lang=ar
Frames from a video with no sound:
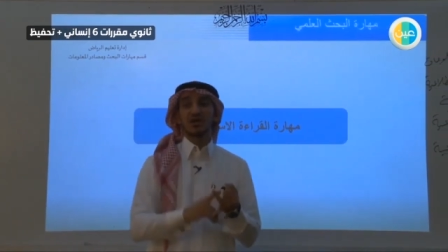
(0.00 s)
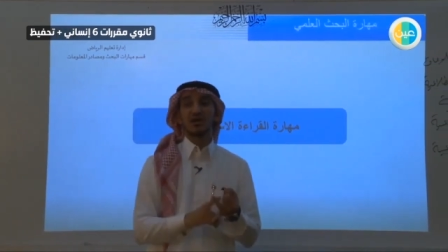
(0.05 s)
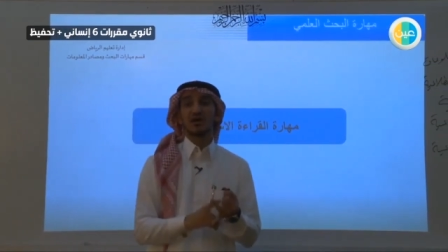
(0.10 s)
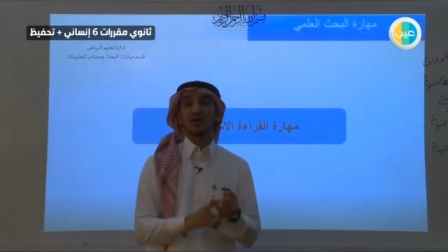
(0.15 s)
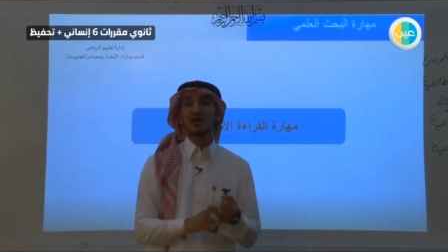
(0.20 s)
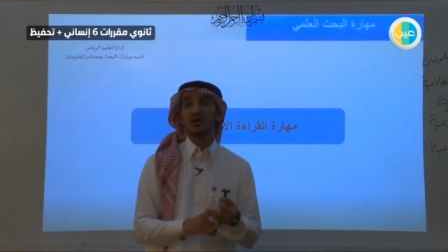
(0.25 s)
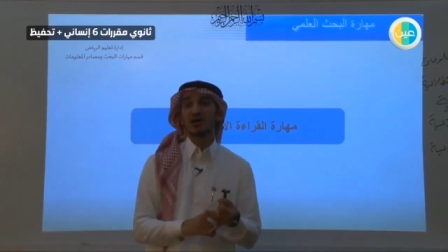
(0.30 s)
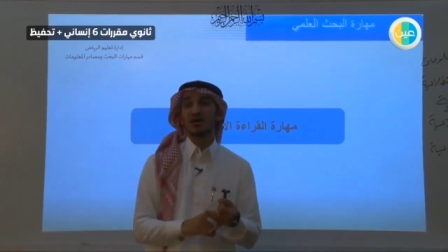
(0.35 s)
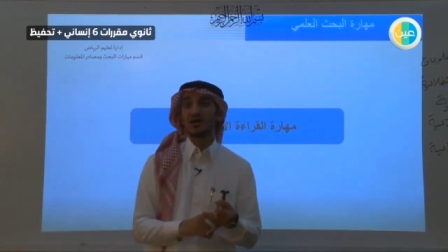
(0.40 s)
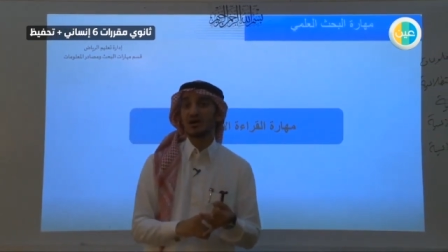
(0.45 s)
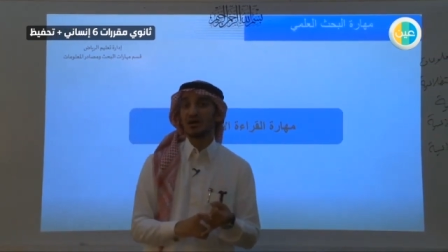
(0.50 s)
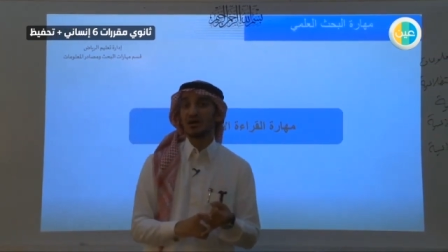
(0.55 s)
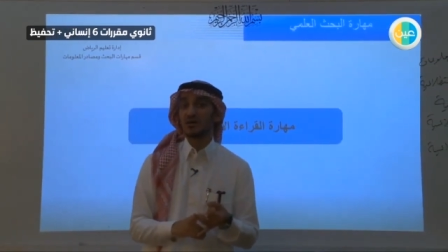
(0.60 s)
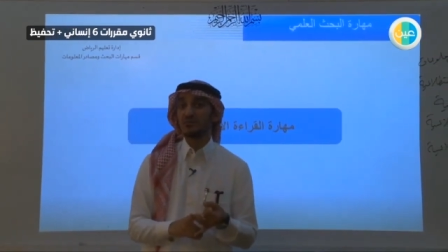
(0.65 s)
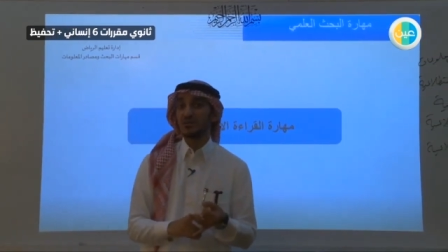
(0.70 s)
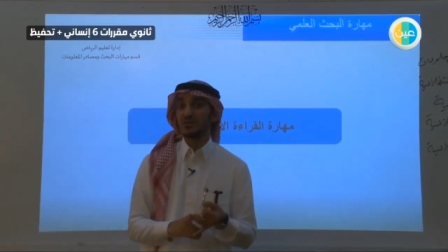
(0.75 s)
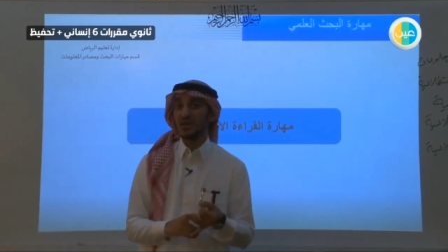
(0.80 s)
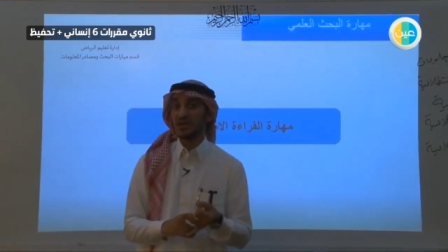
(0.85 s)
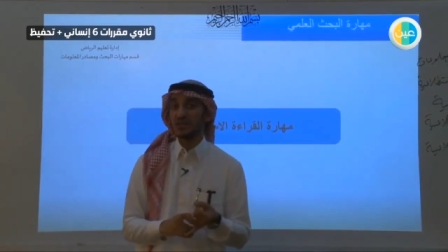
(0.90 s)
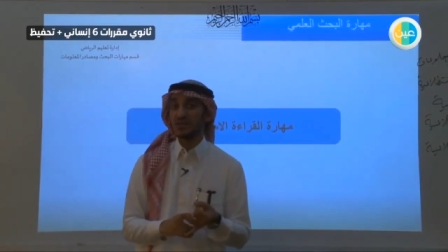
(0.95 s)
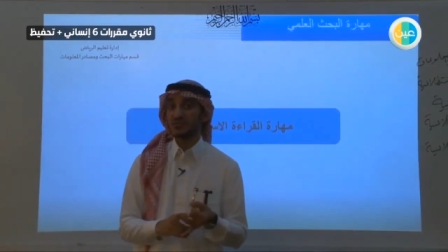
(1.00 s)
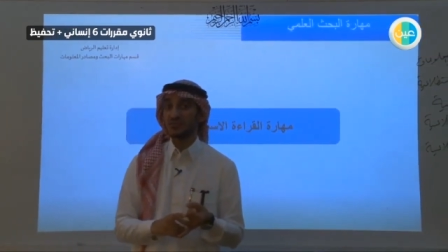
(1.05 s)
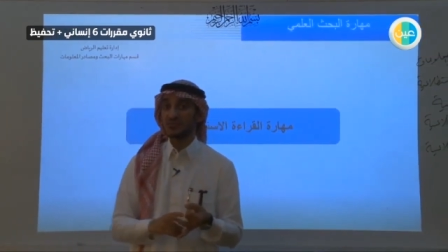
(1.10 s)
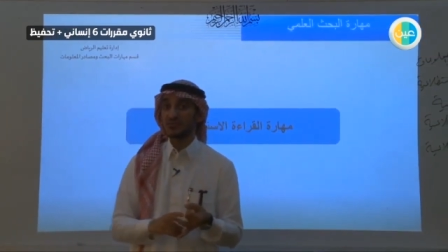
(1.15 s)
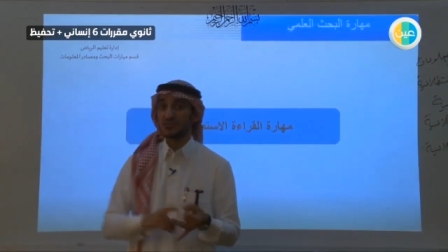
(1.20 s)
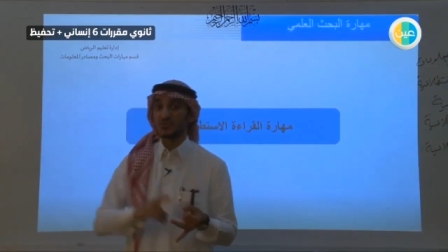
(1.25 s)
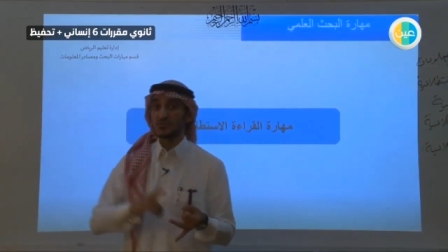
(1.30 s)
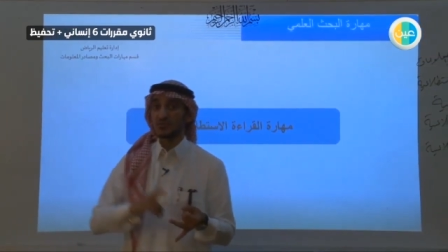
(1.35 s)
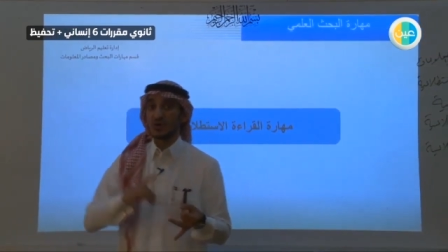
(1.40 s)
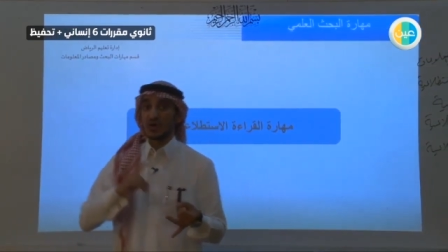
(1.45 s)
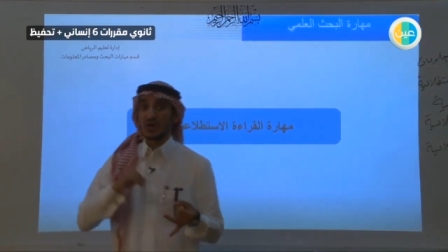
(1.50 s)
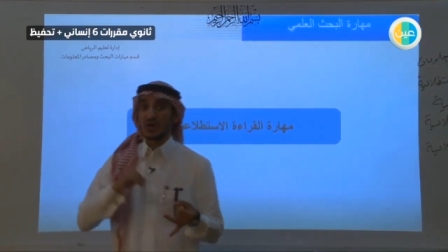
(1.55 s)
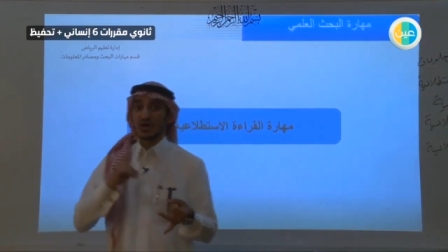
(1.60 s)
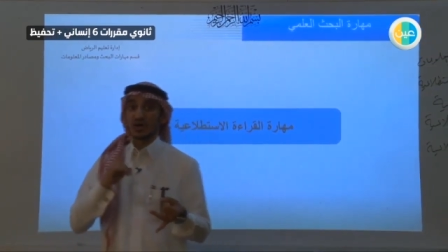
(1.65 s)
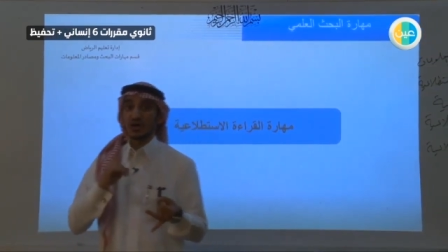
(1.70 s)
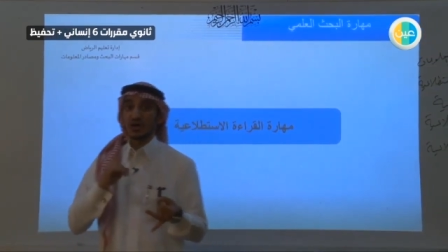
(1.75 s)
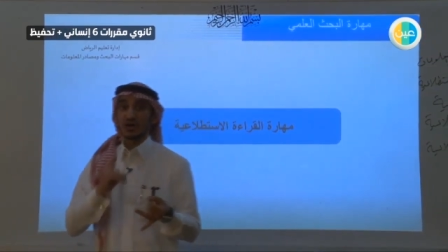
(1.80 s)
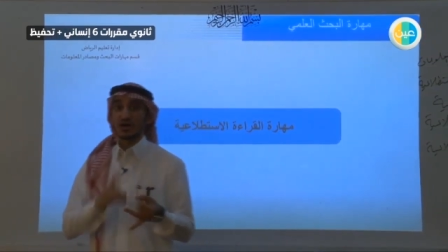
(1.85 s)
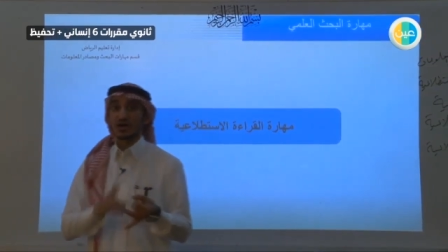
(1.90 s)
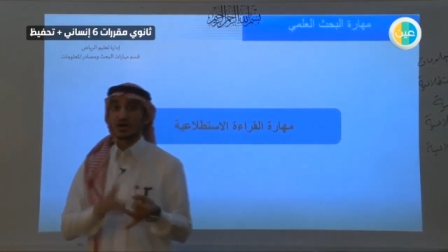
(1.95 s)
آه، بحيث انه
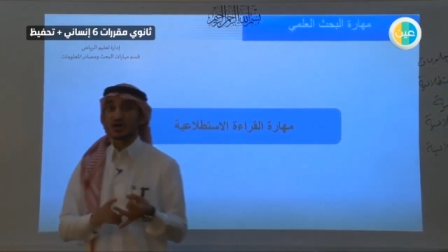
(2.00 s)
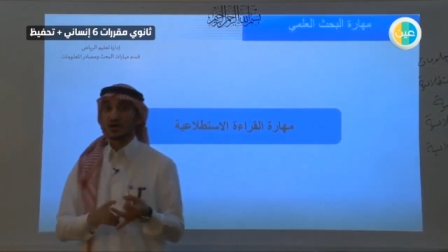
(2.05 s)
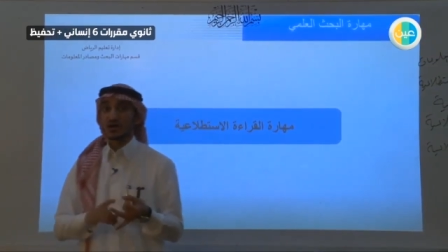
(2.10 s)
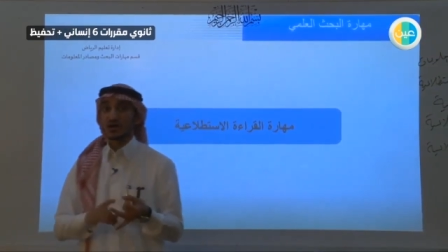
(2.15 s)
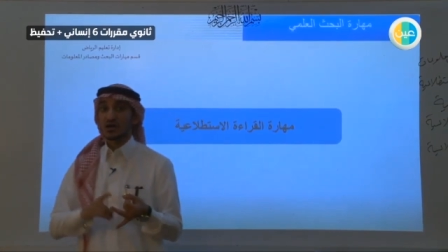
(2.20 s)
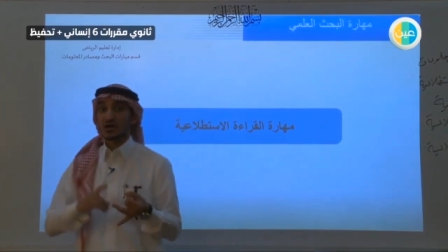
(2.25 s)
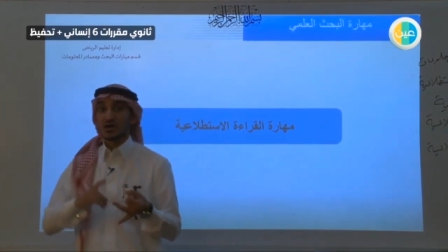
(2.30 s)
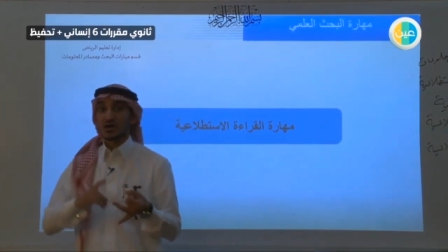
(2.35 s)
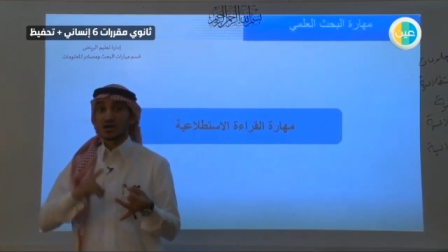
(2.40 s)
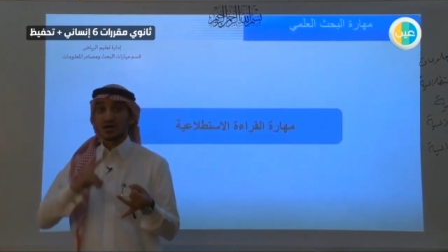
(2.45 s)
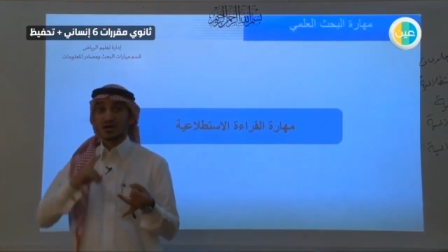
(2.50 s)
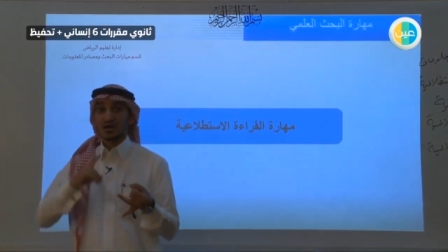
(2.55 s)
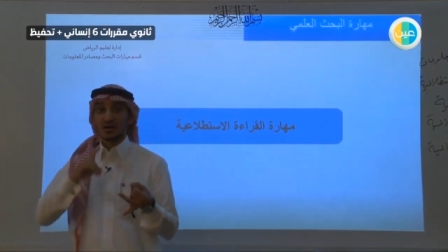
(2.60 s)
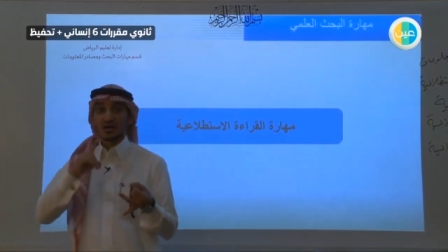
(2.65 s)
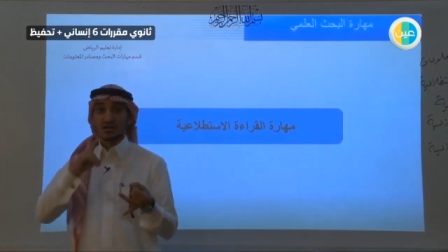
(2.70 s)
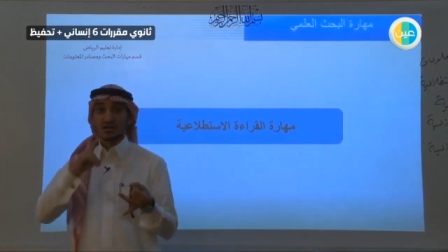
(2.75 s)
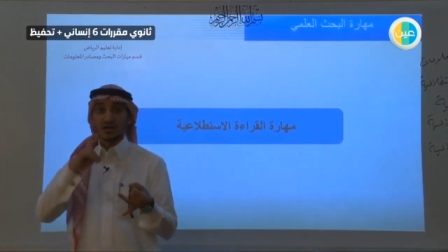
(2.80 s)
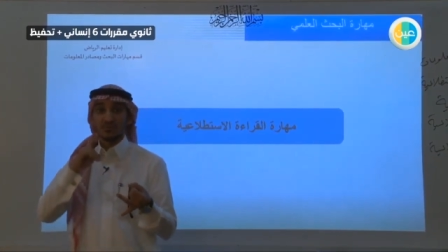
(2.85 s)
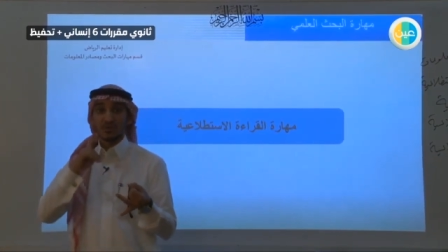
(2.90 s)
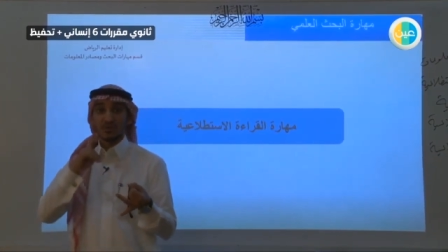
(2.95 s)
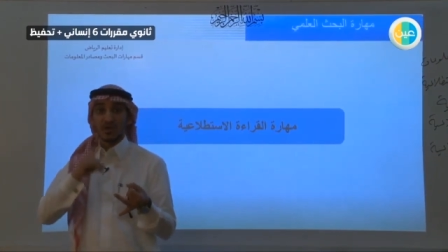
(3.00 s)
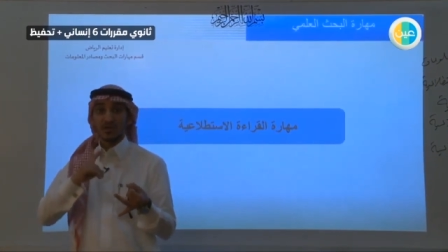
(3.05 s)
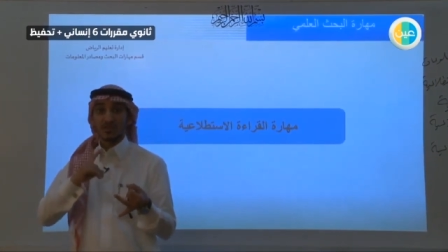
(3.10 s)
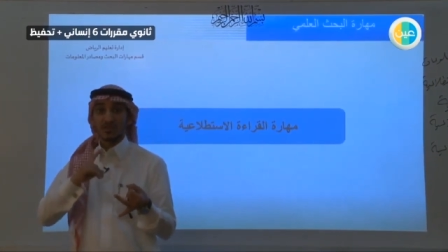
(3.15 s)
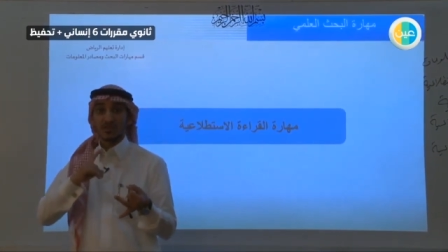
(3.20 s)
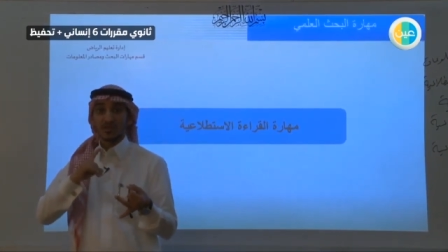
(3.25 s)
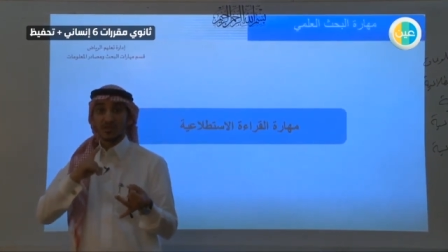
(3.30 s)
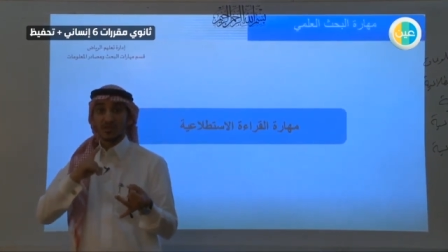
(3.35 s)
آه، يبحث